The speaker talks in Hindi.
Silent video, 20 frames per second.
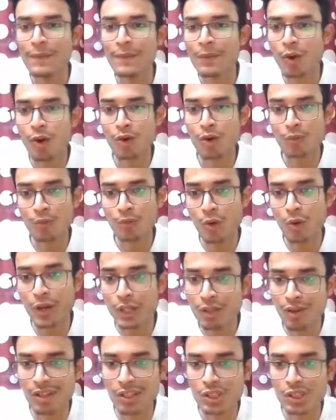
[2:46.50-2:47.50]
और कोएड
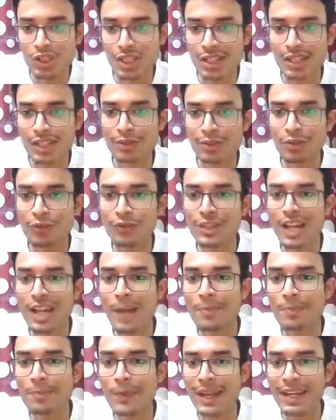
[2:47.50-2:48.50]
कॉलेज चाहिए तो फिर
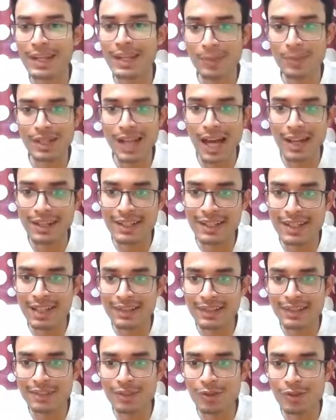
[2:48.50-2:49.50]
आप पहले पे गार्गी डाल
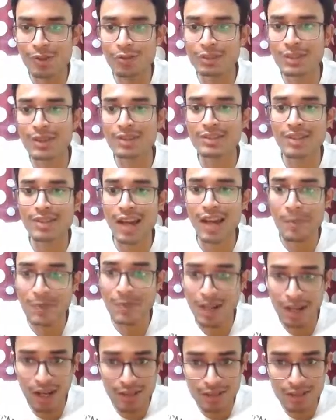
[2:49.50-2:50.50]
सकते हो उसके बाद
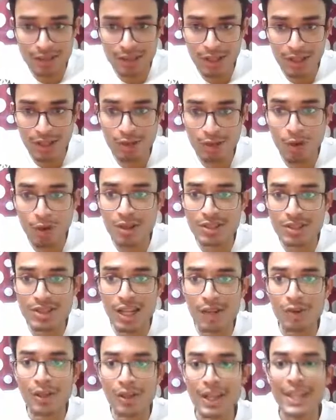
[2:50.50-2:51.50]
रामलाल अंगन कॉलेज
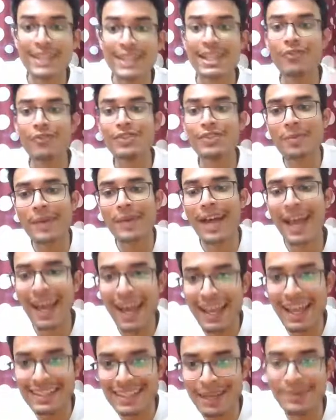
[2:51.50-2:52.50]
डालो या फिर आप
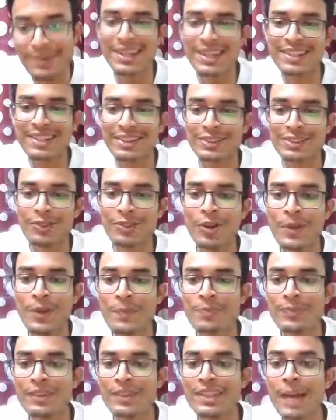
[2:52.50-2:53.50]
ऐसा भी कर सकते हो
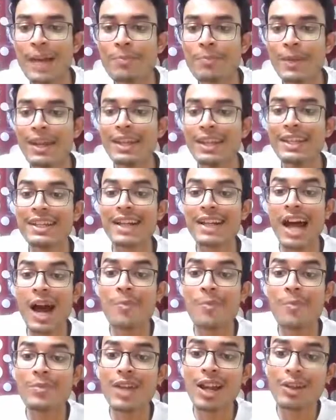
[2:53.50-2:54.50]
कि आप पहले
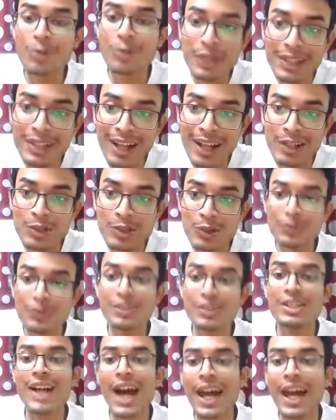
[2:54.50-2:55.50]
रामलाल को ही डाल दो
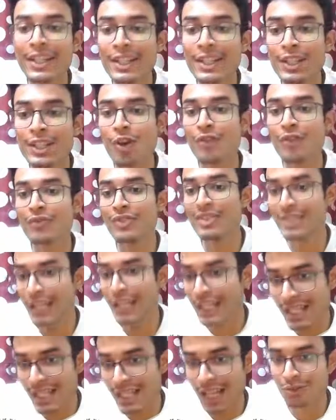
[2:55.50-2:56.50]
फिर गार्गी और फिर
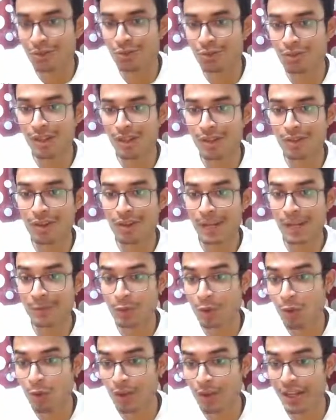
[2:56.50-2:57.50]
शहीद राजगुरु को डालो अगर आपको
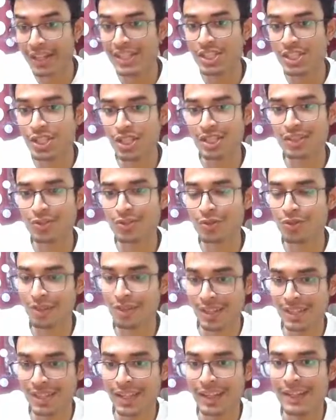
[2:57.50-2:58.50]
कोएड ही चाहिए तो
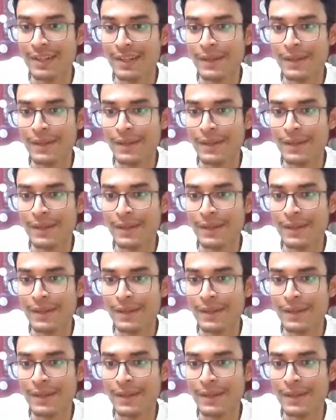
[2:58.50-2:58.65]
ठीक है